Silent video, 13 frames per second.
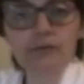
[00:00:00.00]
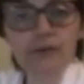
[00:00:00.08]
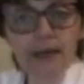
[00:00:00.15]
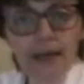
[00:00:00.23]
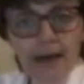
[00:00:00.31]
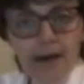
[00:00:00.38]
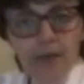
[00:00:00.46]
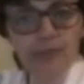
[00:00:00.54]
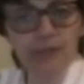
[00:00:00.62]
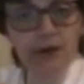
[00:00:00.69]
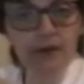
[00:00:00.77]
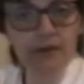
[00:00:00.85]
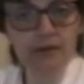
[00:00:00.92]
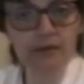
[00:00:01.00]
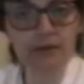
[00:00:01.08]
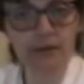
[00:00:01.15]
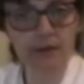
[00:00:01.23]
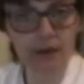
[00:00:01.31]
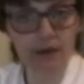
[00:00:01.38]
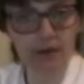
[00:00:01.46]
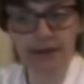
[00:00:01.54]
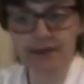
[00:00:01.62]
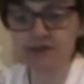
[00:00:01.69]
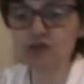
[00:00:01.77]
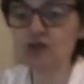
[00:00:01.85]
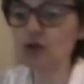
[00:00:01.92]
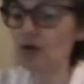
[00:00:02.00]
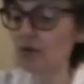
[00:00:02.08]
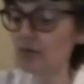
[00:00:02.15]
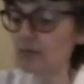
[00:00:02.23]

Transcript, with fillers: la lampe en question.